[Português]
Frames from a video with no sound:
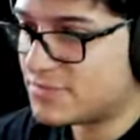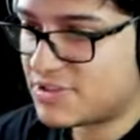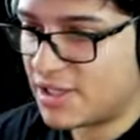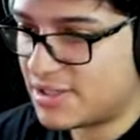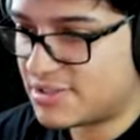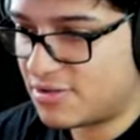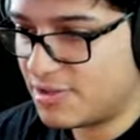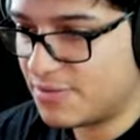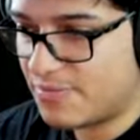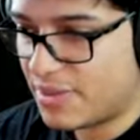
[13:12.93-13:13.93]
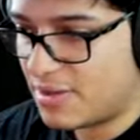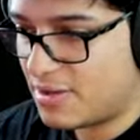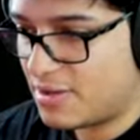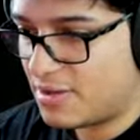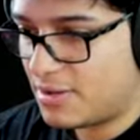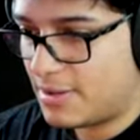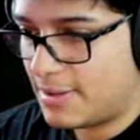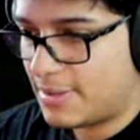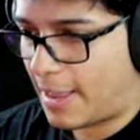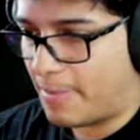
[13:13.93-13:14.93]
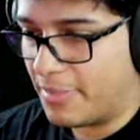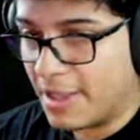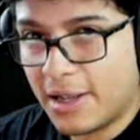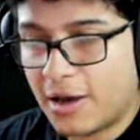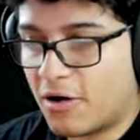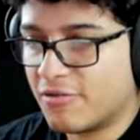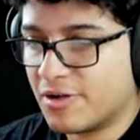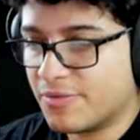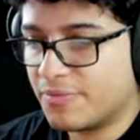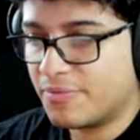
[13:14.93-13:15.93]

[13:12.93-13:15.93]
Sem reação ali. Tá bem legal, velho.